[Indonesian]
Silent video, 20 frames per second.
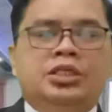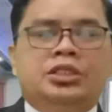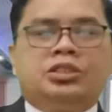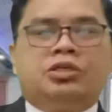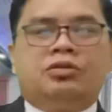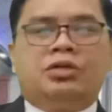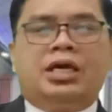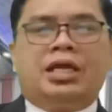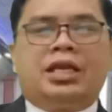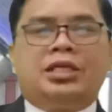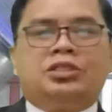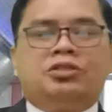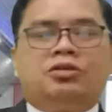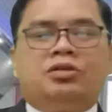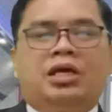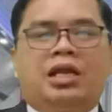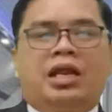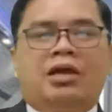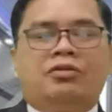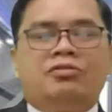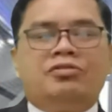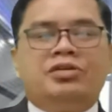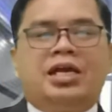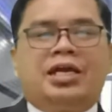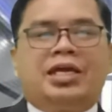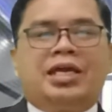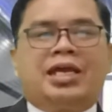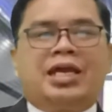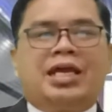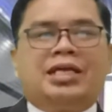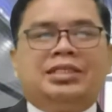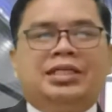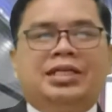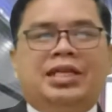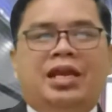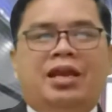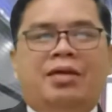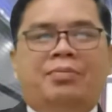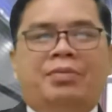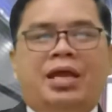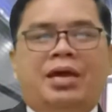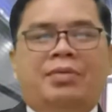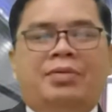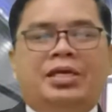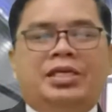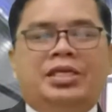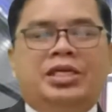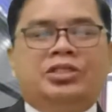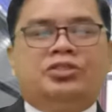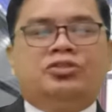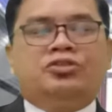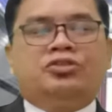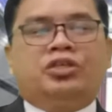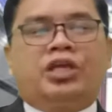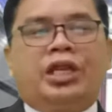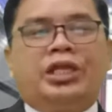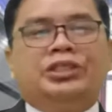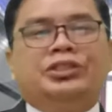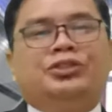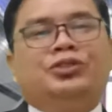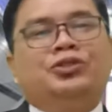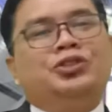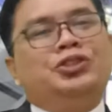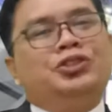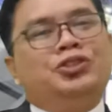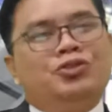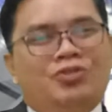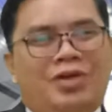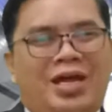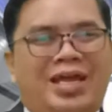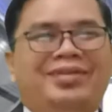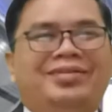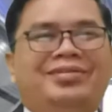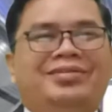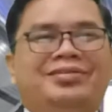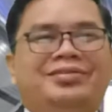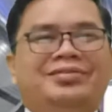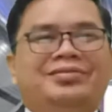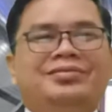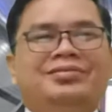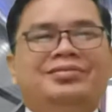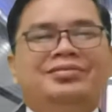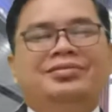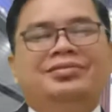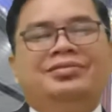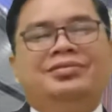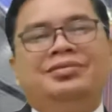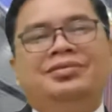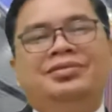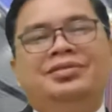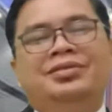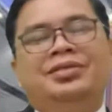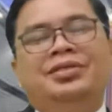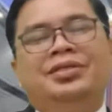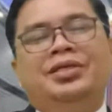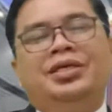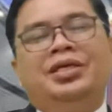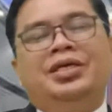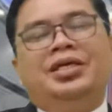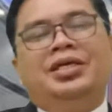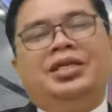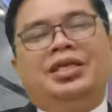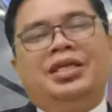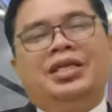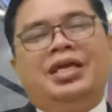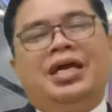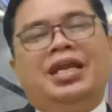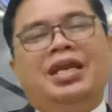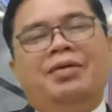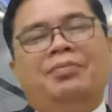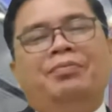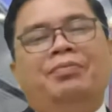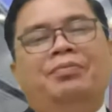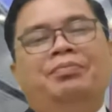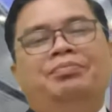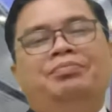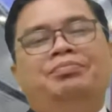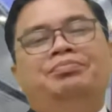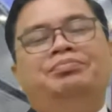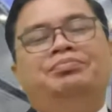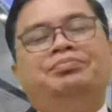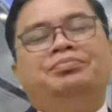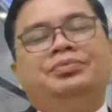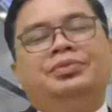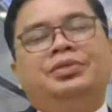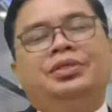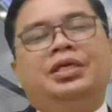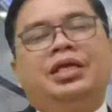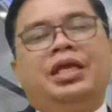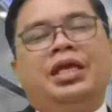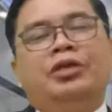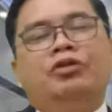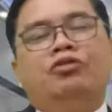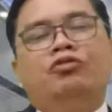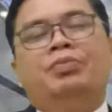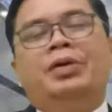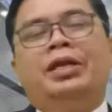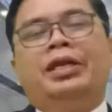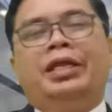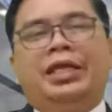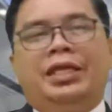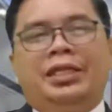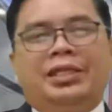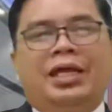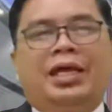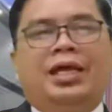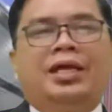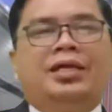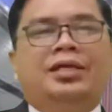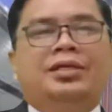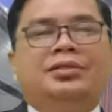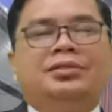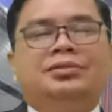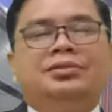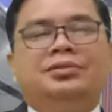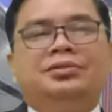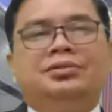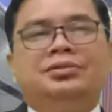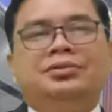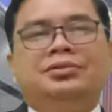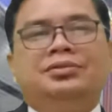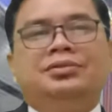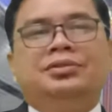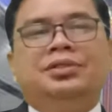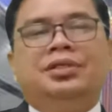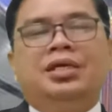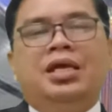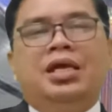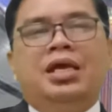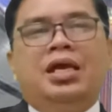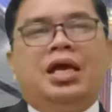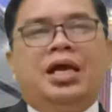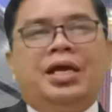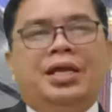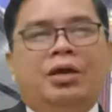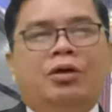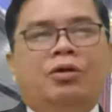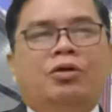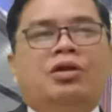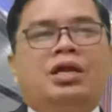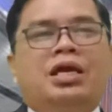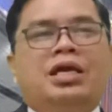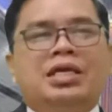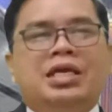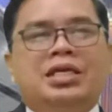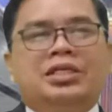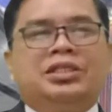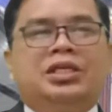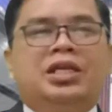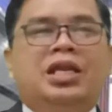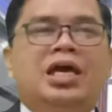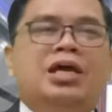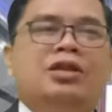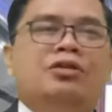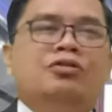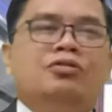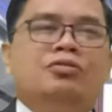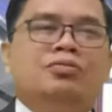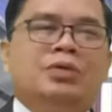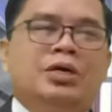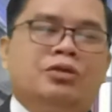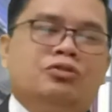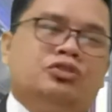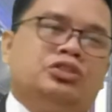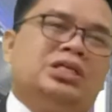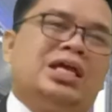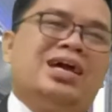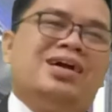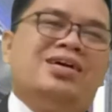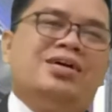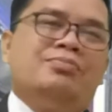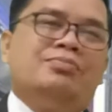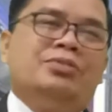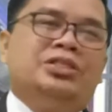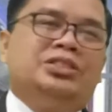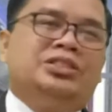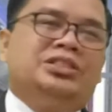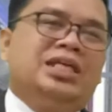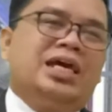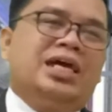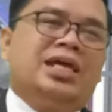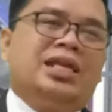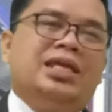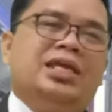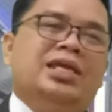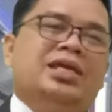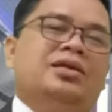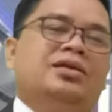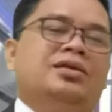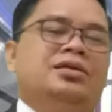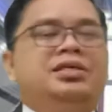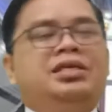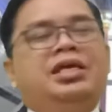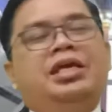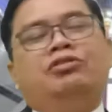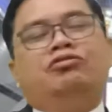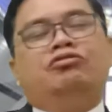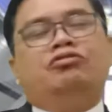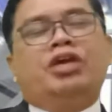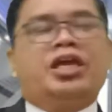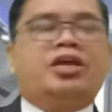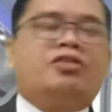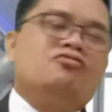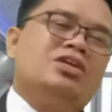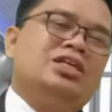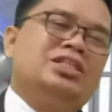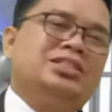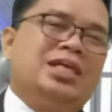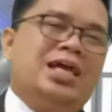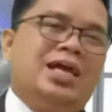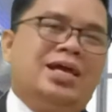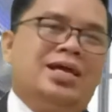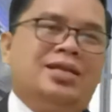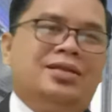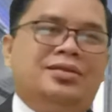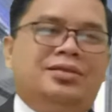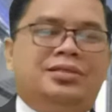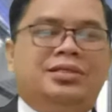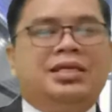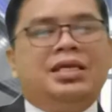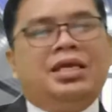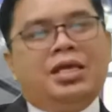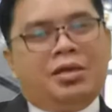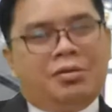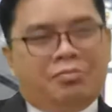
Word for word: Saudara-saudaraku yang dikasih dalam nama Yesus Kristus Tuhan, di dalam kehidupan kita, ada orang yang selalu berusaha mencari, yaitu kekuasaan,